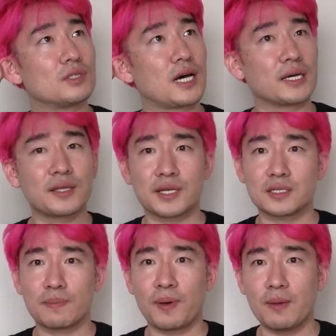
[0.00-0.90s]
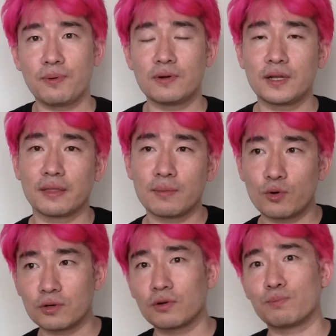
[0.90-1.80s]
자기는 자체 페이퍼를 냈나
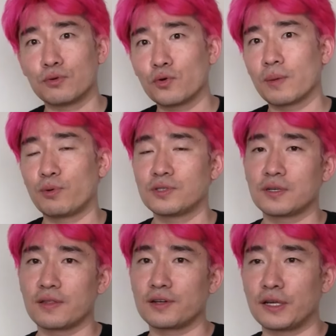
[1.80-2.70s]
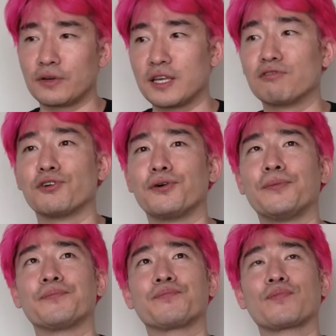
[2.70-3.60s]
뭐 그런 블로그에 포스팅했나 을 그런 게 있어요.
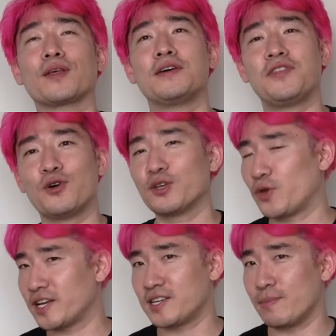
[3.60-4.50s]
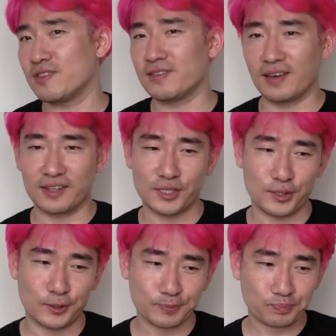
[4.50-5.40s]
근데 여기 되게 재밌는 얘기가
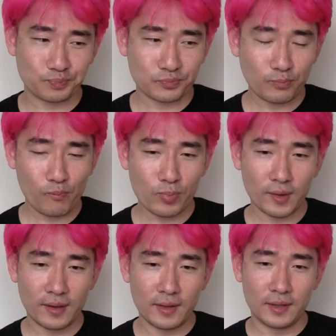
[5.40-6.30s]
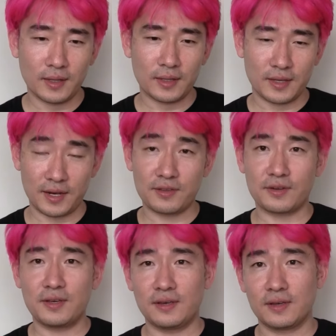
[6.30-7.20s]
있어요.
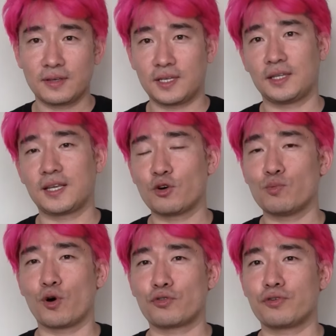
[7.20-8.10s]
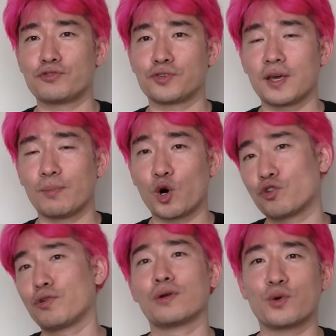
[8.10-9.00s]
얘네들이 기타고 머큐얼 중에
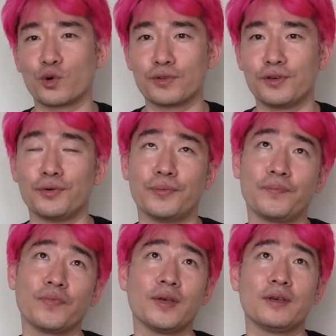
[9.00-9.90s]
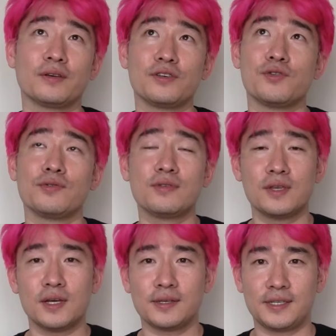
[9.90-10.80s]
머큐얼을 고른 이유. 그 이유는
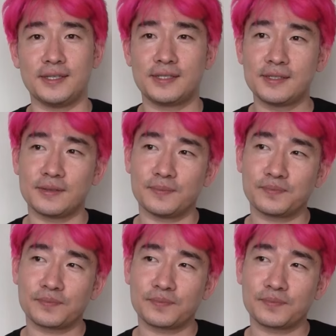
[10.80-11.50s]
깃은